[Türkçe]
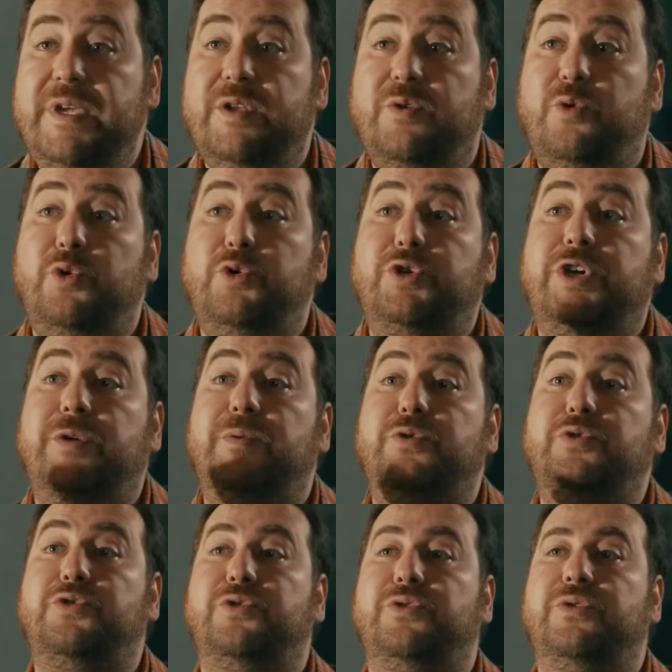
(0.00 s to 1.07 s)
bir kuş gibi
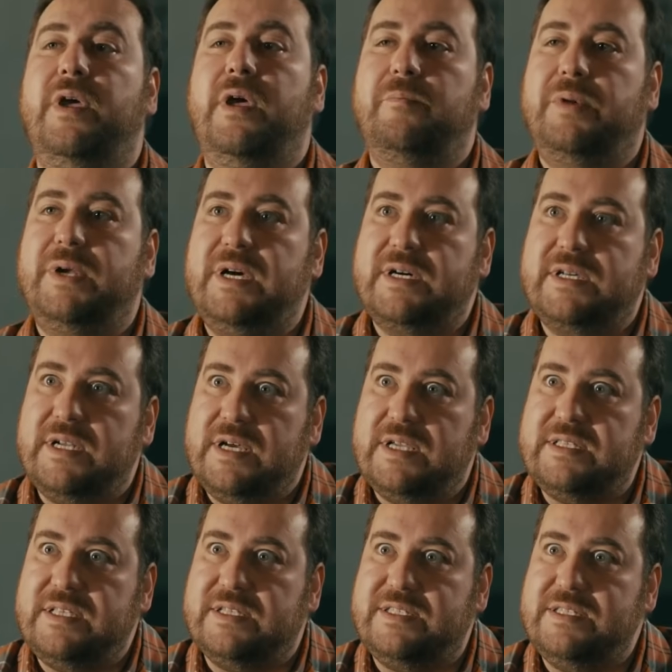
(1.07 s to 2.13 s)
düşün. Bırak
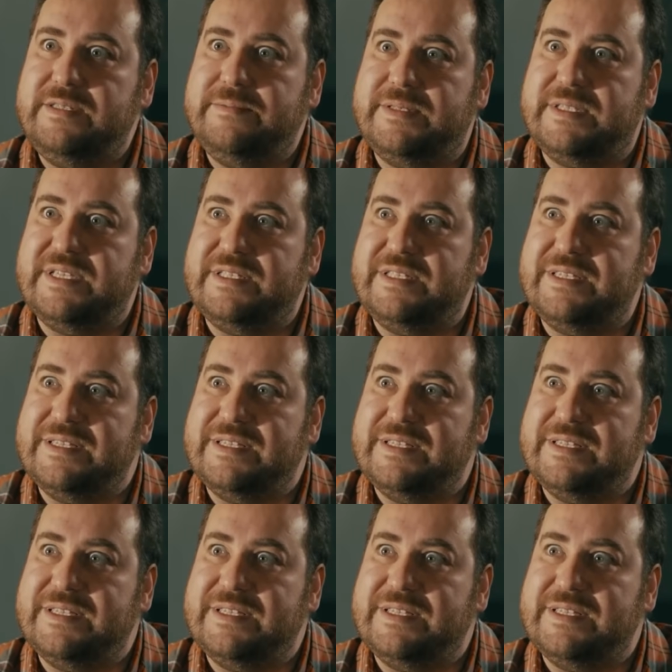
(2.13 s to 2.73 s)
rahatlatayım seni.